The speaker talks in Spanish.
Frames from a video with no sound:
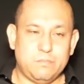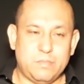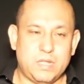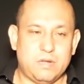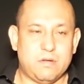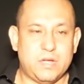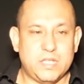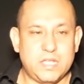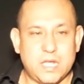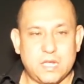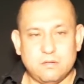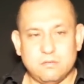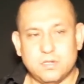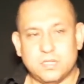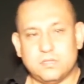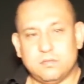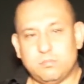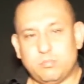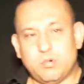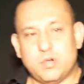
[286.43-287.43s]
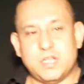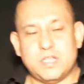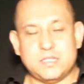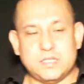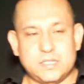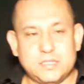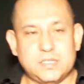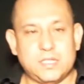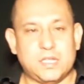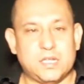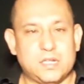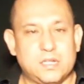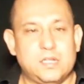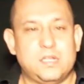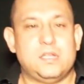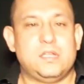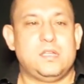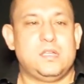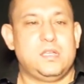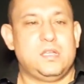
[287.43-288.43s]
Pero hay algo que tú puedes hacer
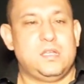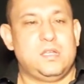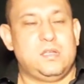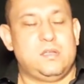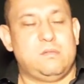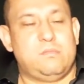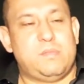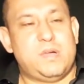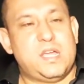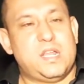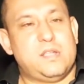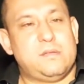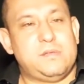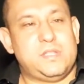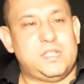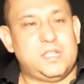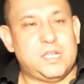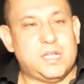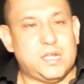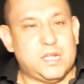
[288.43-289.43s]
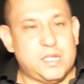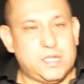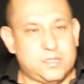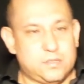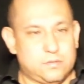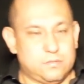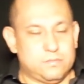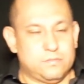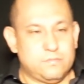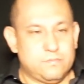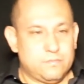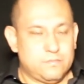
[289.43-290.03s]
para evitar eso.